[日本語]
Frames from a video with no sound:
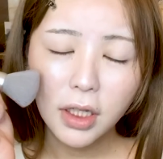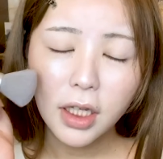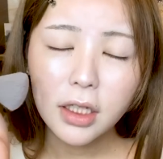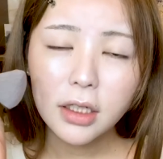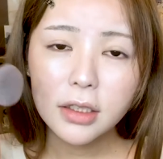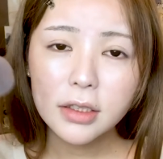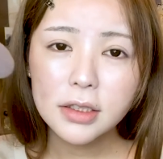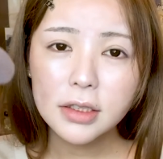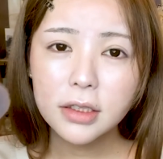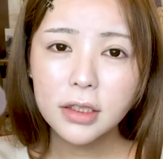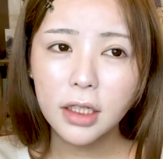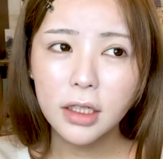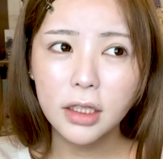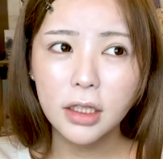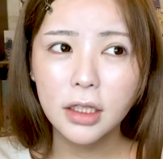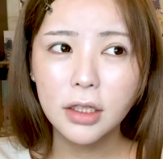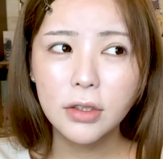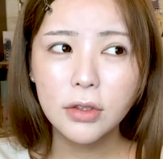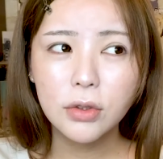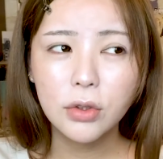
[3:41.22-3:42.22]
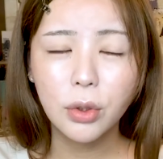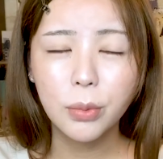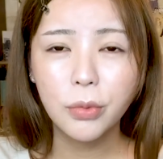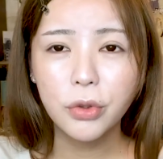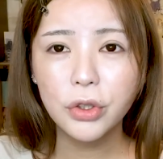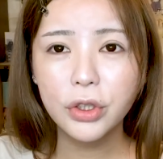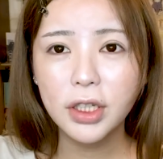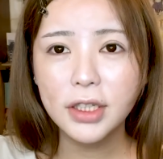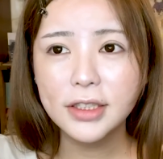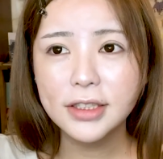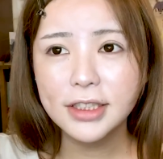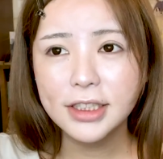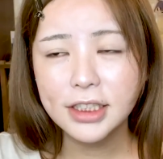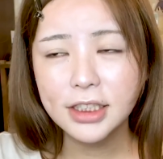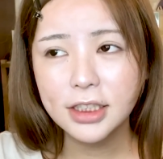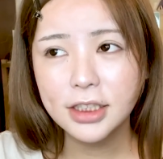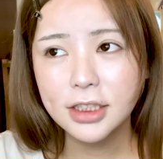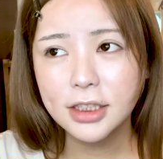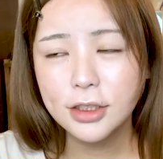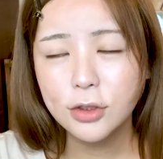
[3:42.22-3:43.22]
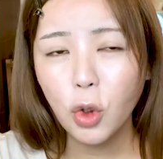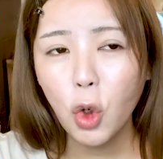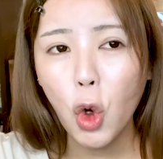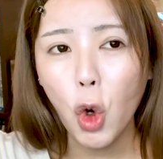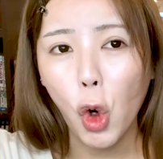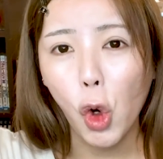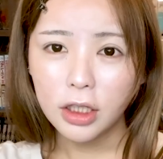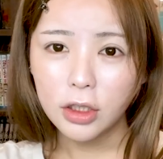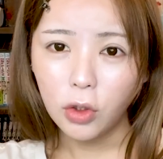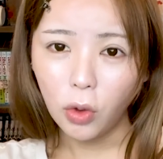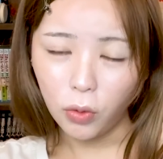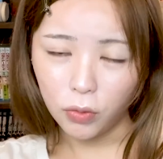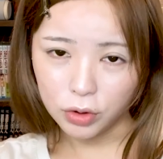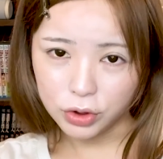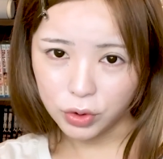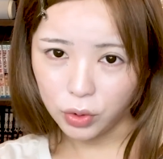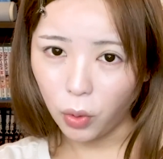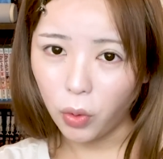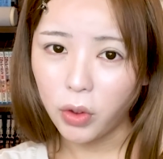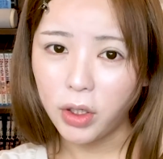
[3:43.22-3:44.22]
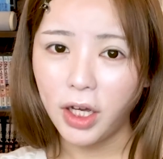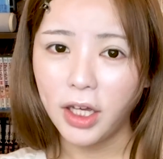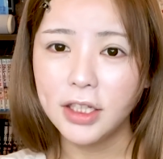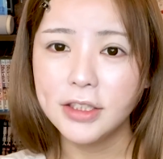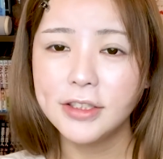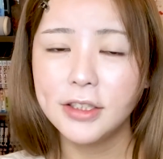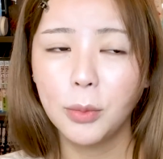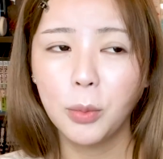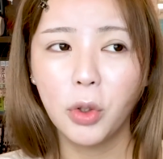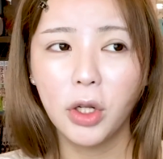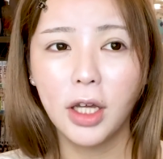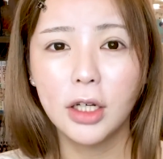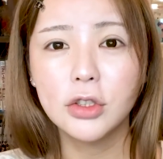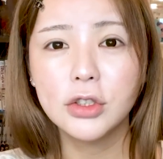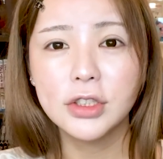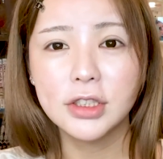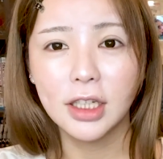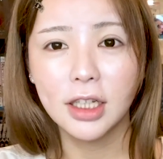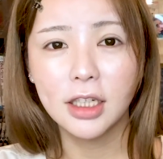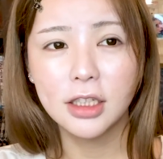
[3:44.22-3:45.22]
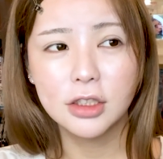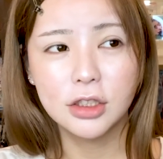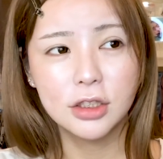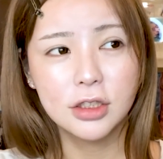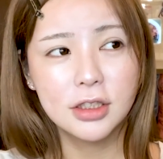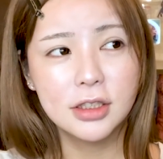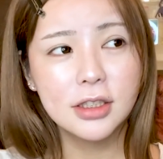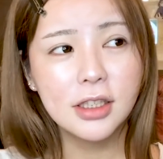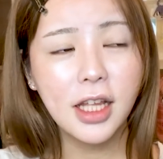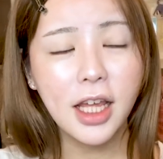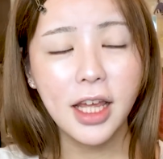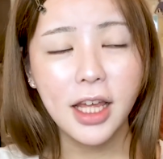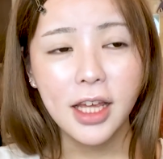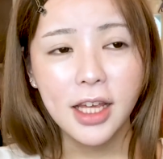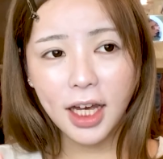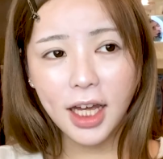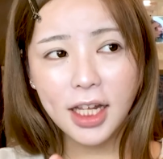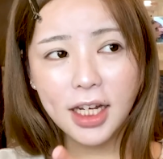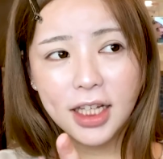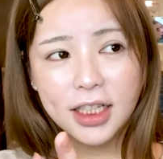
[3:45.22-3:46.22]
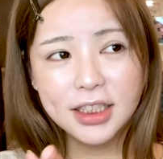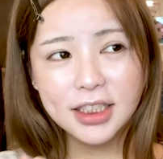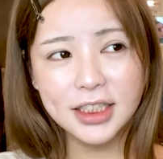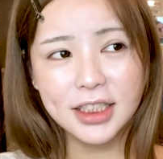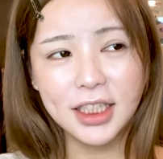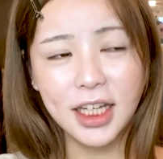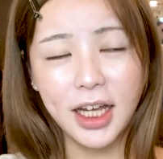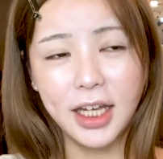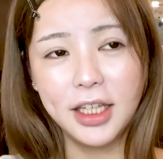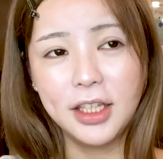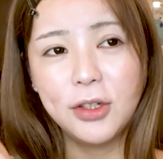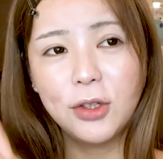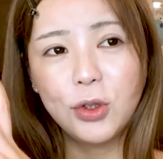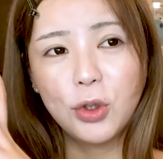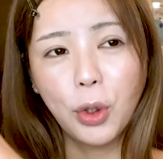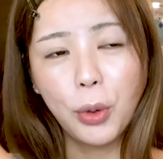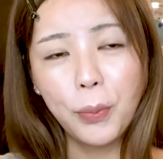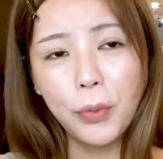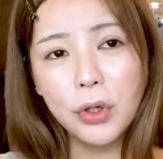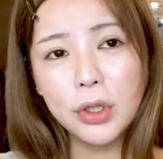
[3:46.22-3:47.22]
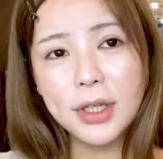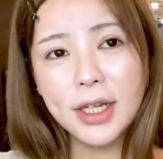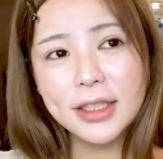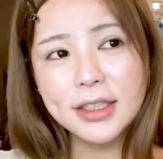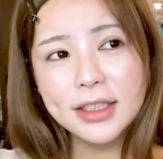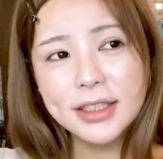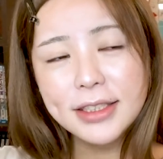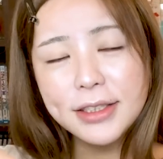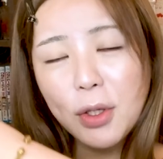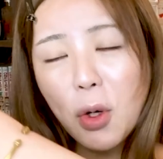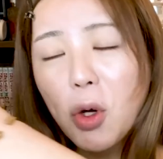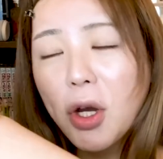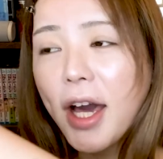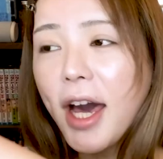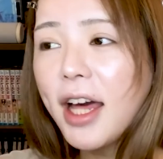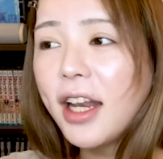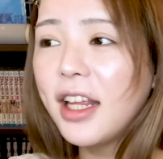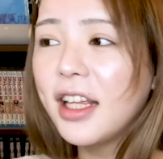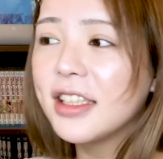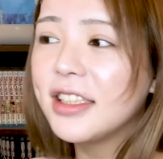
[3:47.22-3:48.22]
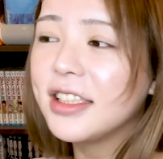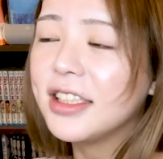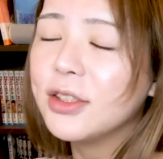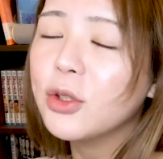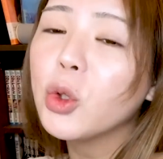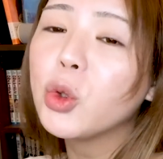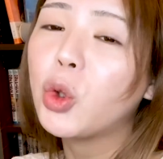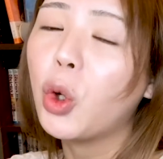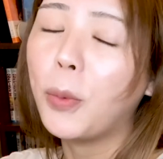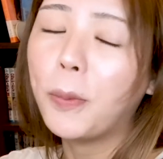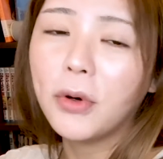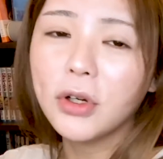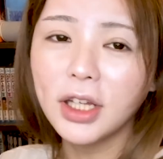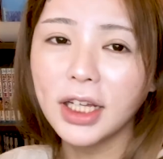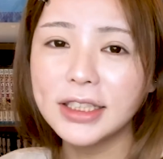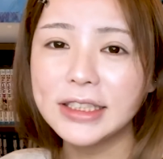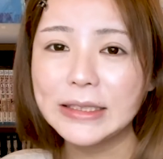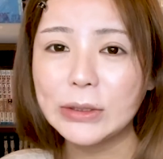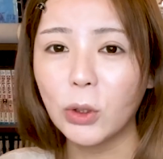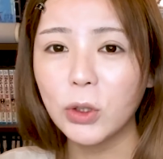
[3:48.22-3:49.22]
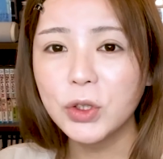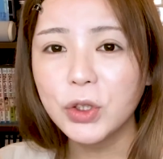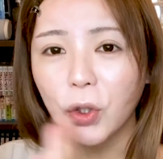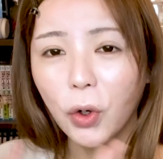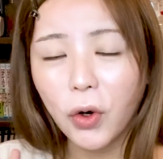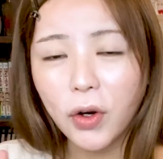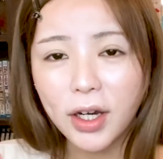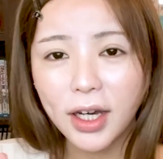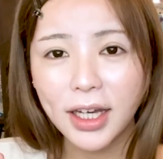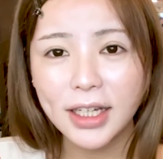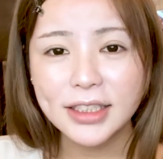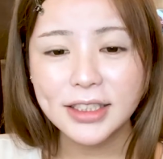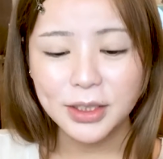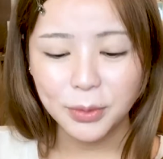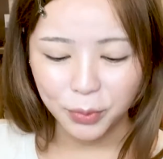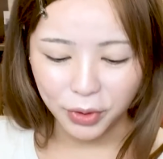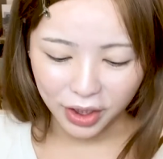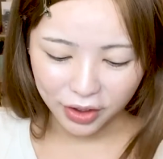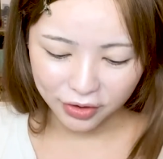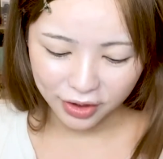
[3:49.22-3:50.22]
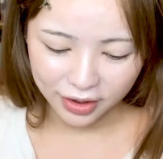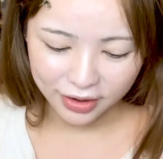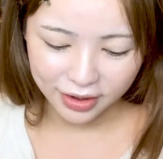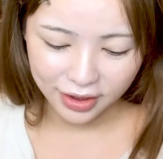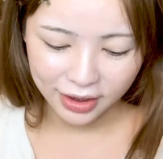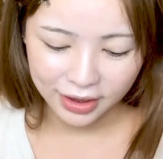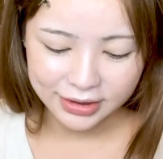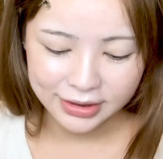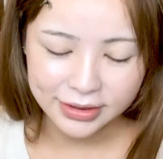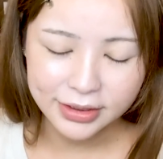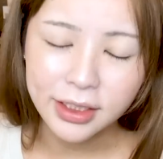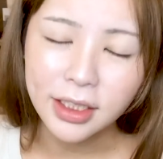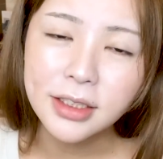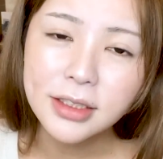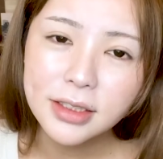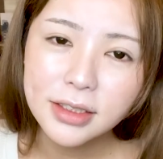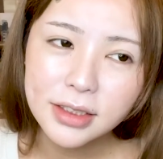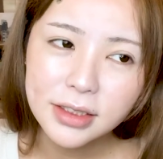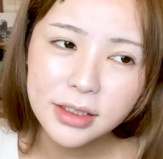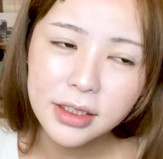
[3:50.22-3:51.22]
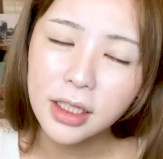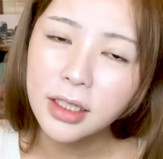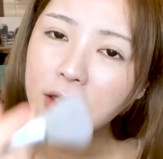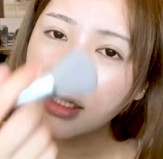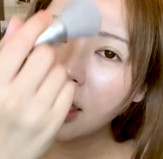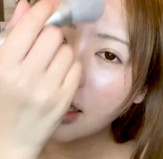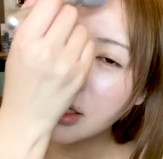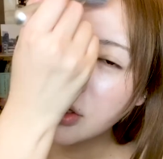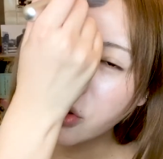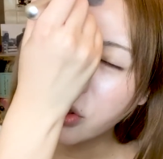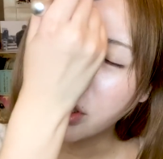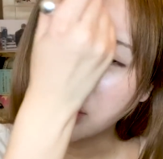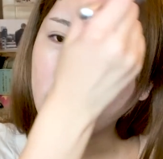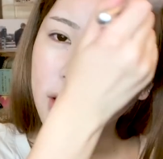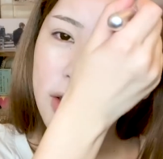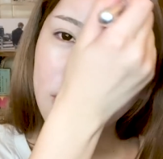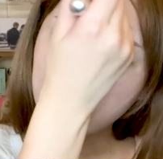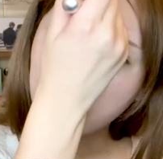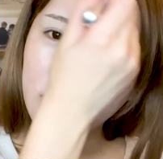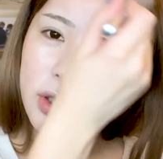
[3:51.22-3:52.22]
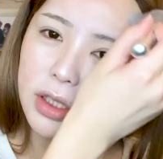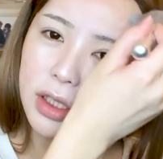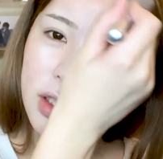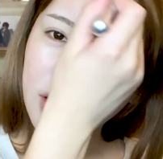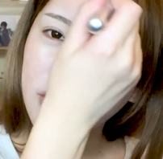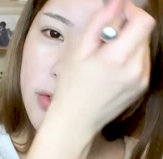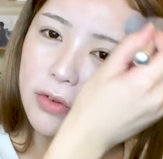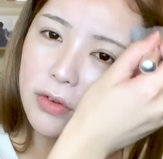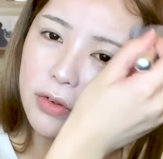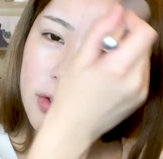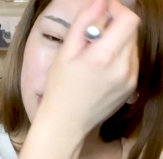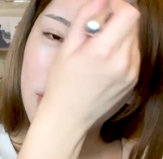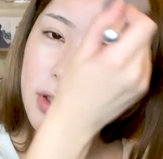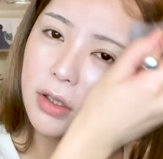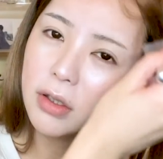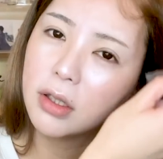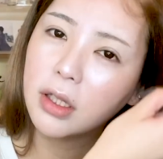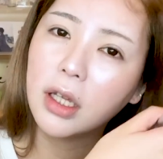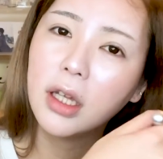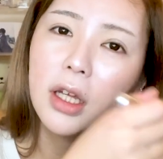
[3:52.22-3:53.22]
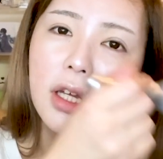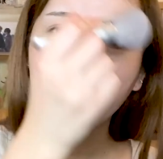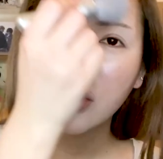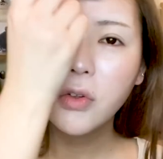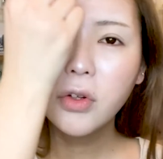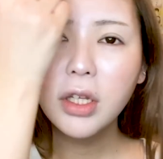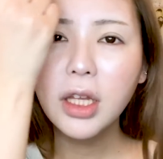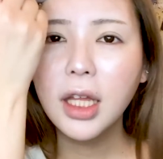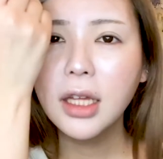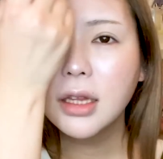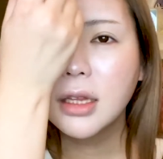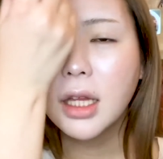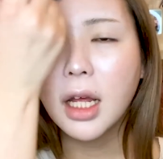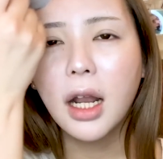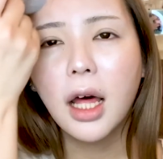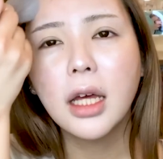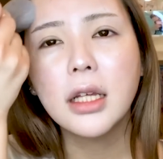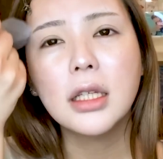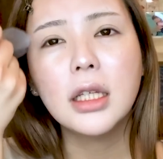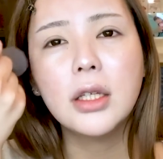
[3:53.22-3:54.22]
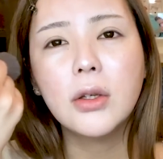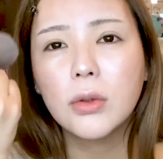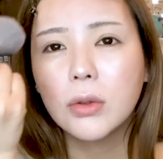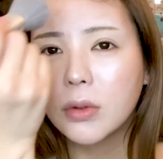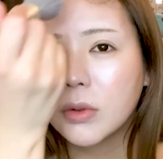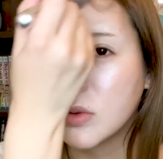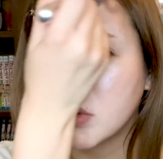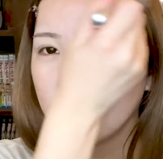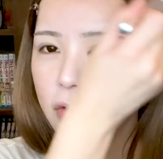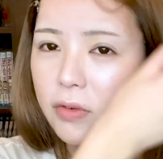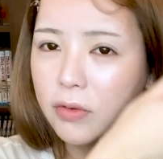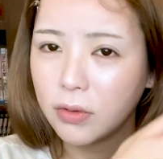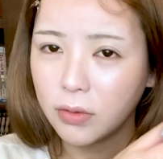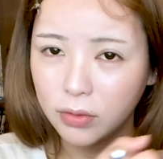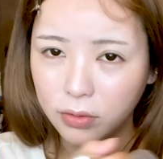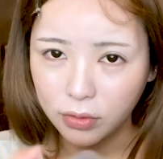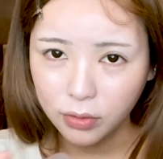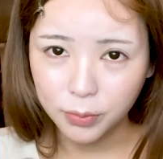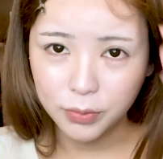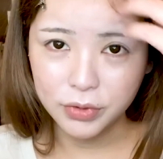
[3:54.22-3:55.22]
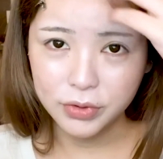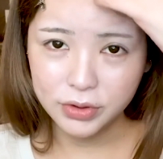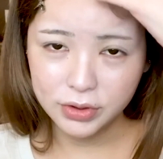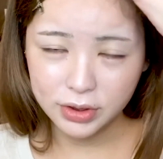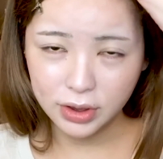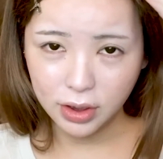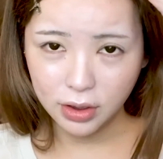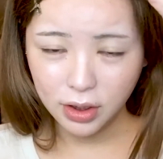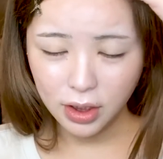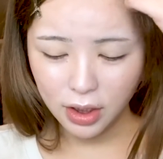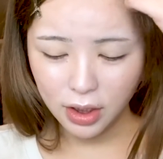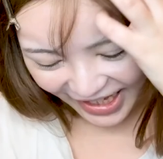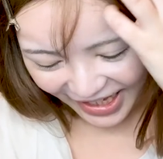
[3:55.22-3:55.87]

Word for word: 彼氏がいる友達の人を紹介してもらうんじゃなくって、彼氏がいる友達の彼氏の友達を紹介してもらうだったら絶対然なんとかなりそうな気がするんだよね。それだったらいい男いそうって思っちゃう。